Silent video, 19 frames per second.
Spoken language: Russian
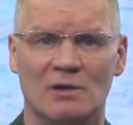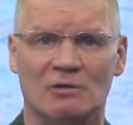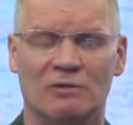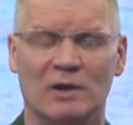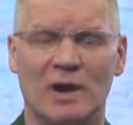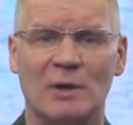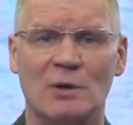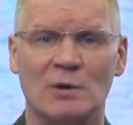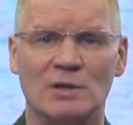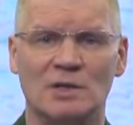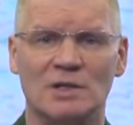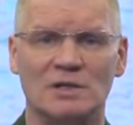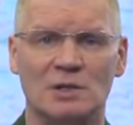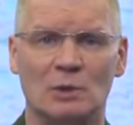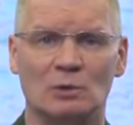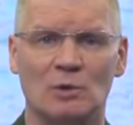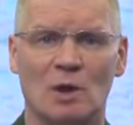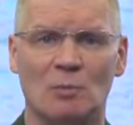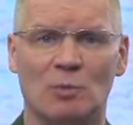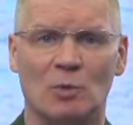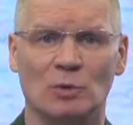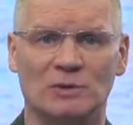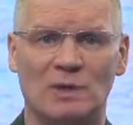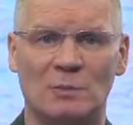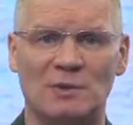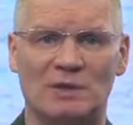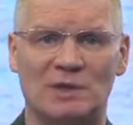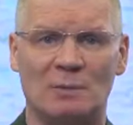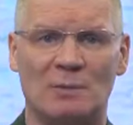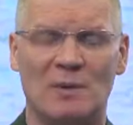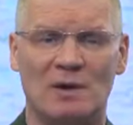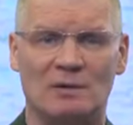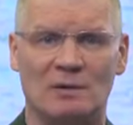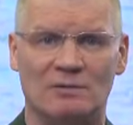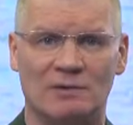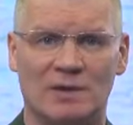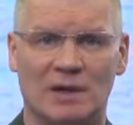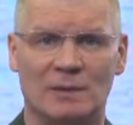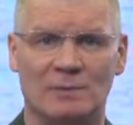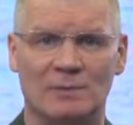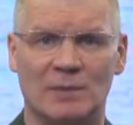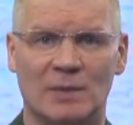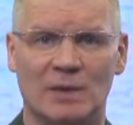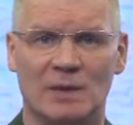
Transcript: в районе населенного пункта Петропавловка